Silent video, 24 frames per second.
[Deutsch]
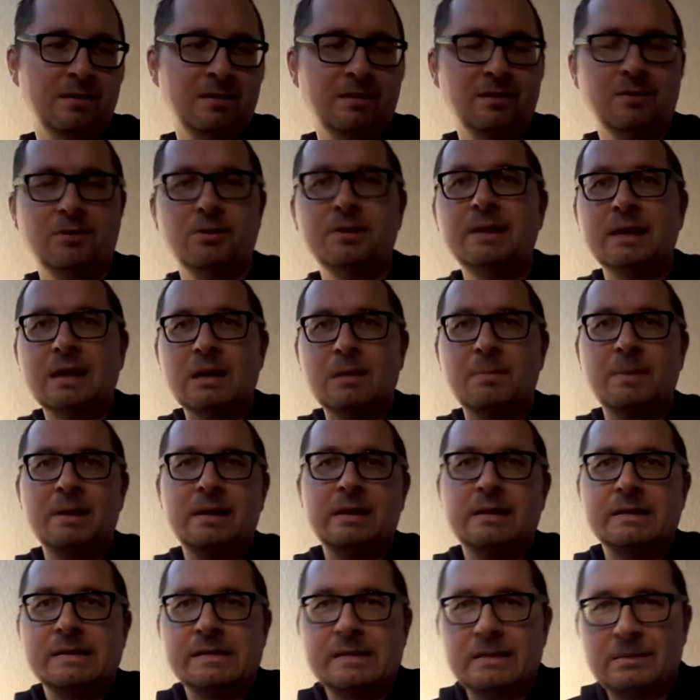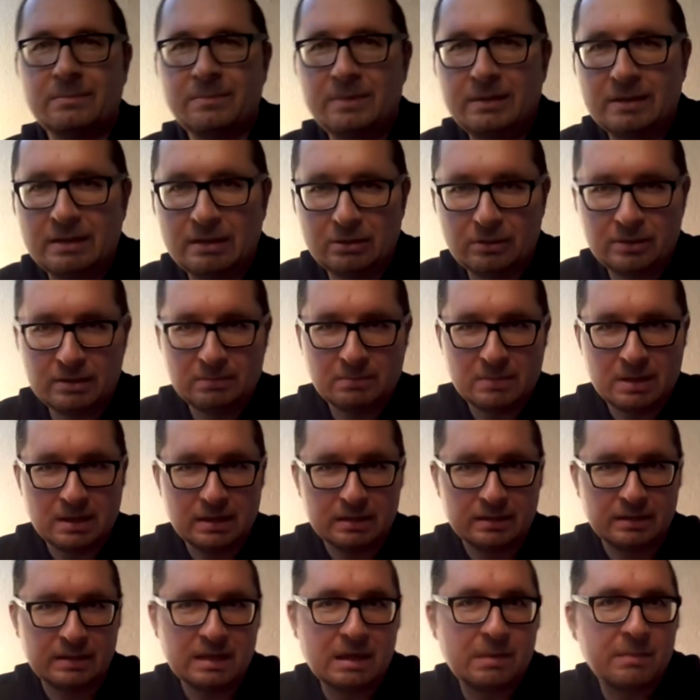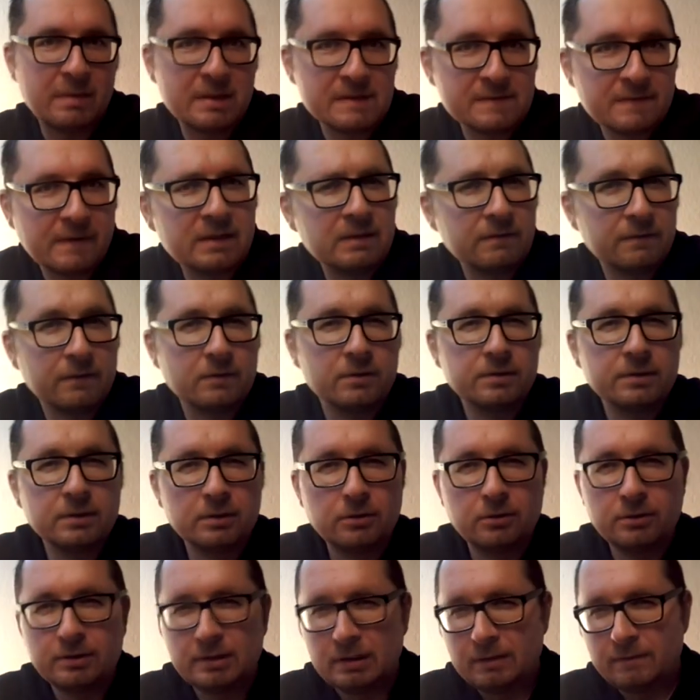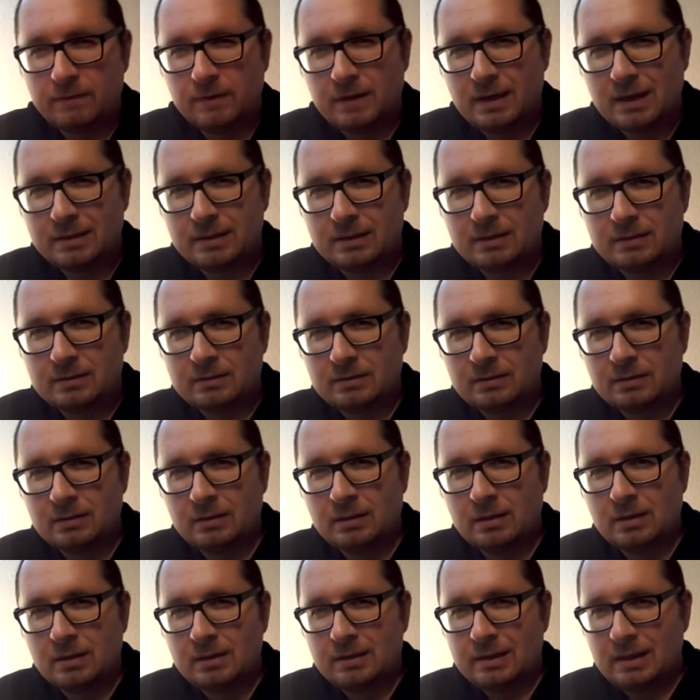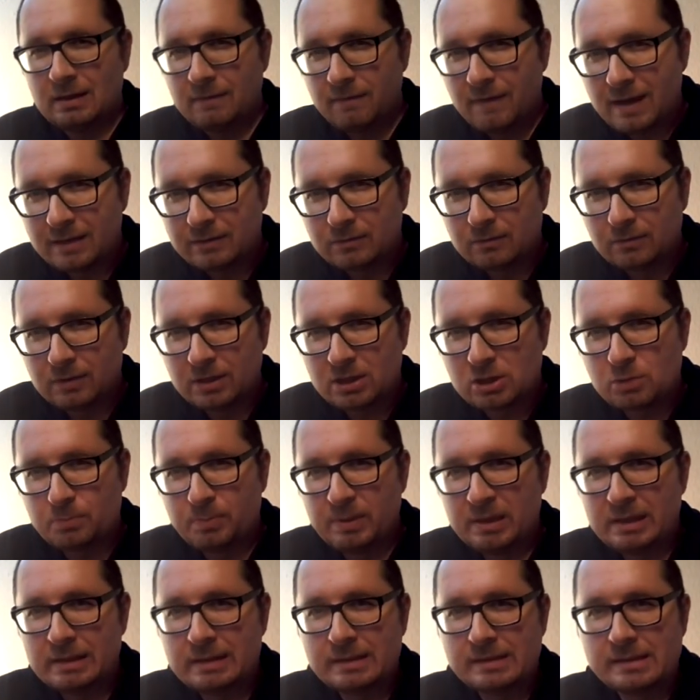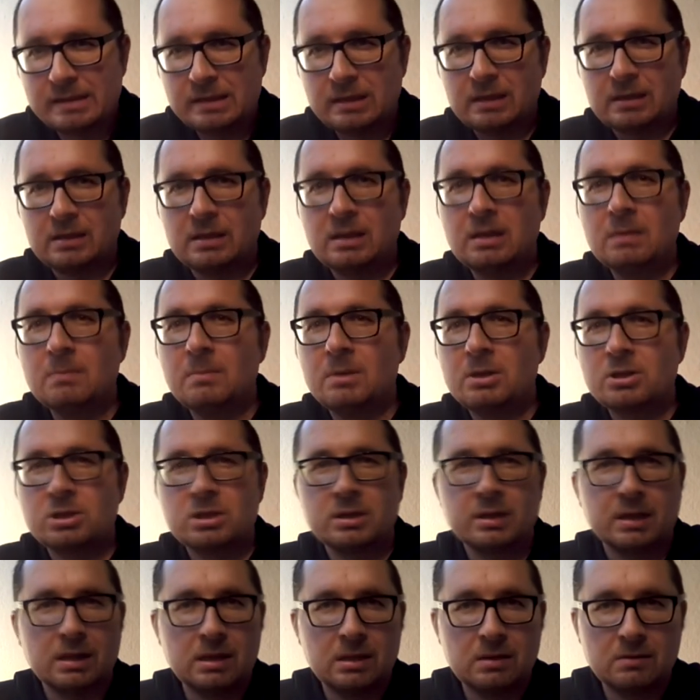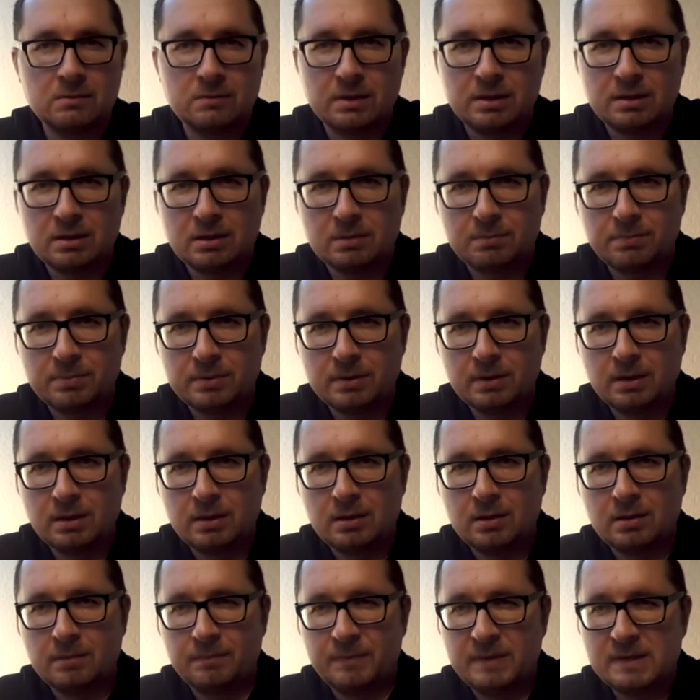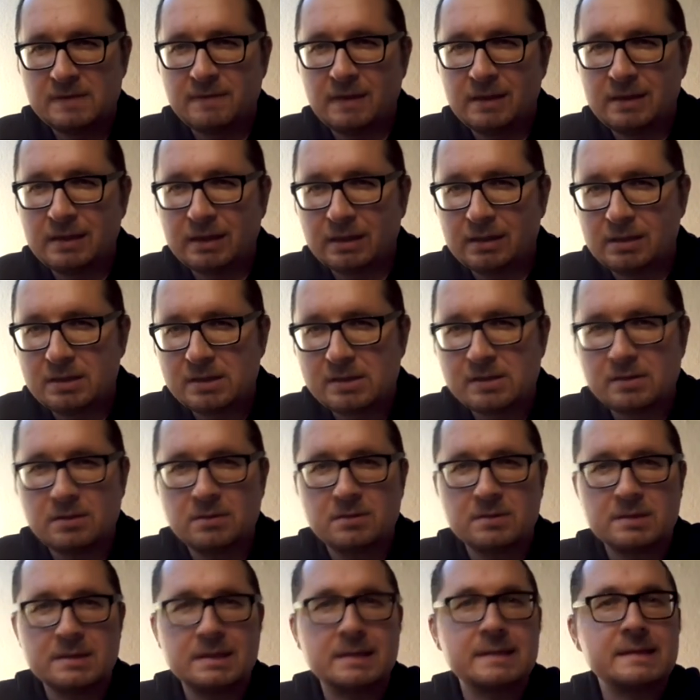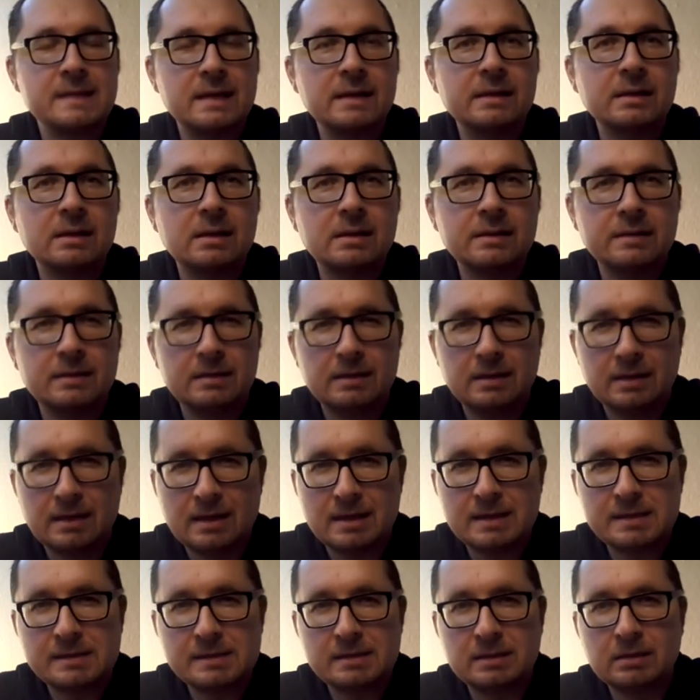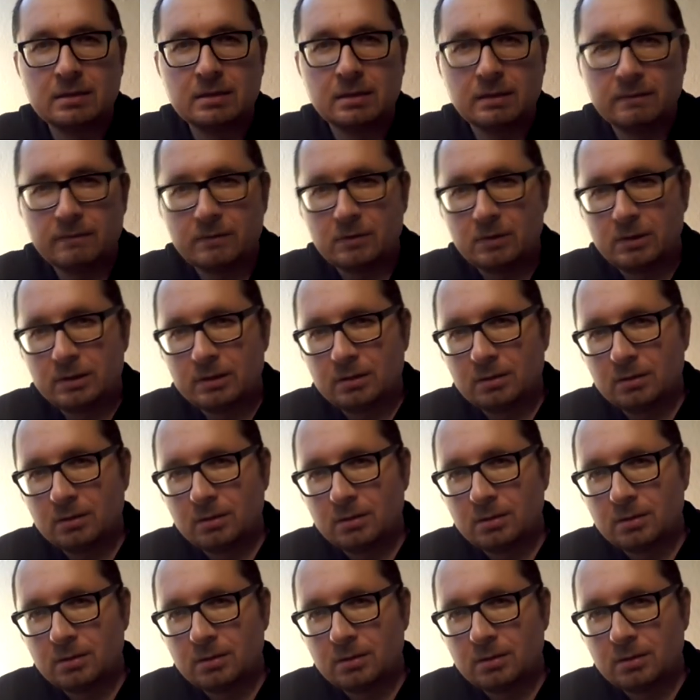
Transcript: Heute kann man das ja mit den Leuten machen, damals waren die Fronten deutlich verhärteter. Die Erwartungen spielten sich in himmlischen Regionen ab. Dies war die Renaissance, das Zeitalter der geistigen Revolten.